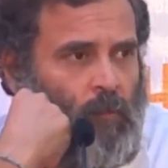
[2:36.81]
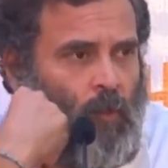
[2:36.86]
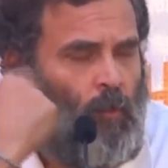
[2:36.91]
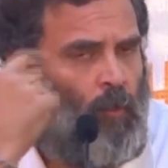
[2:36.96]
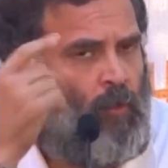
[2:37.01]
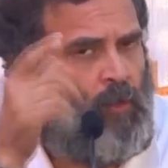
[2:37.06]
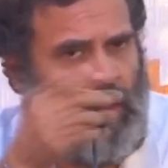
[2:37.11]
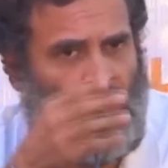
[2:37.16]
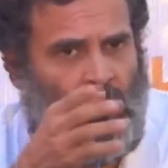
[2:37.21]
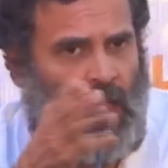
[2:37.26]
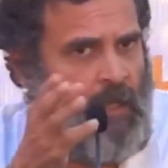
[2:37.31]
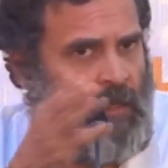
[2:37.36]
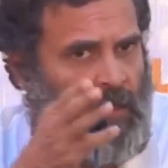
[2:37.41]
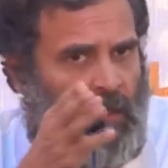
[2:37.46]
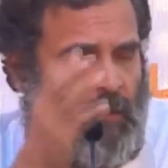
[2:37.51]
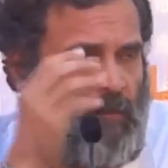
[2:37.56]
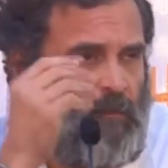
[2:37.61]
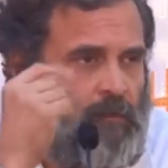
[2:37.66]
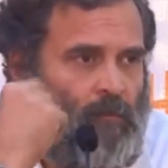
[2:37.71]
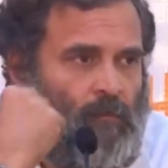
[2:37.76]
और वो दिख
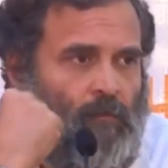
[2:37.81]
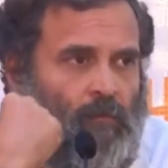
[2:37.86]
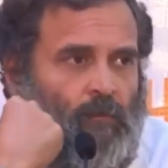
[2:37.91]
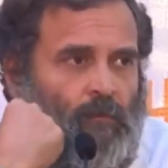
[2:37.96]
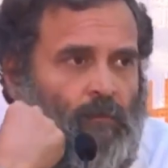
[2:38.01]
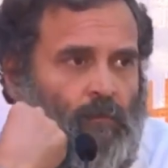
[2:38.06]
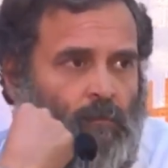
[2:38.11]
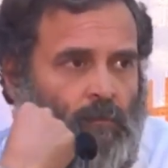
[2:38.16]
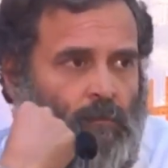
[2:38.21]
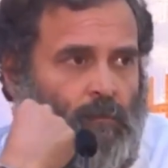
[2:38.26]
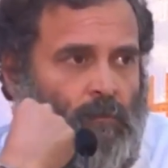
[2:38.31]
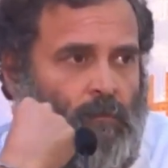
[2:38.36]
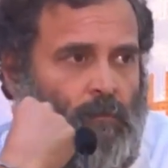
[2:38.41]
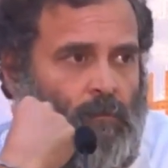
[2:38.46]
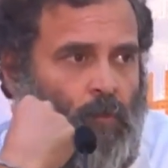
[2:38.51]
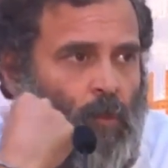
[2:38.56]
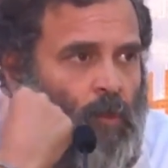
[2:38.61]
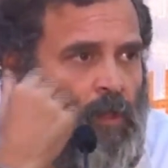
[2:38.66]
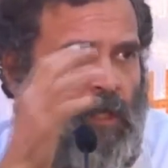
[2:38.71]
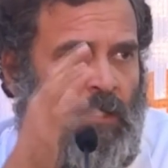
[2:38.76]
जाते हैं
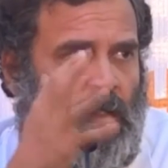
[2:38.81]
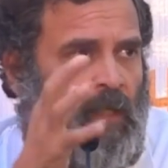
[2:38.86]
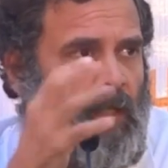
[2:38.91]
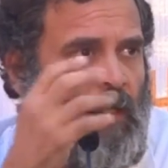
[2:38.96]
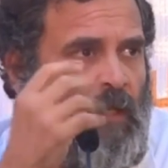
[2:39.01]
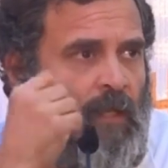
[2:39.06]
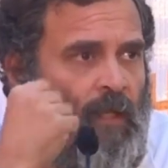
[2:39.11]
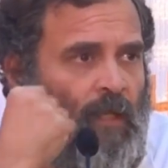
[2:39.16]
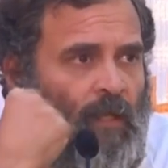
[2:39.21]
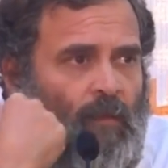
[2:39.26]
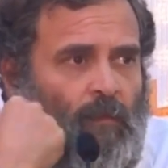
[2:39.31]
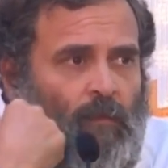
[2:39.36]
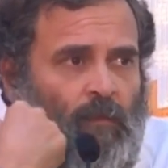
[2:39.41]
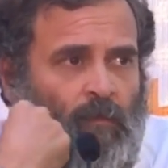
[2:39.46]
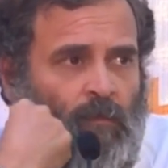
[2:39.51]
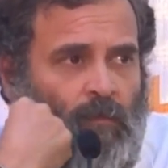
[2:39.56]
वो डरते नहीं हैं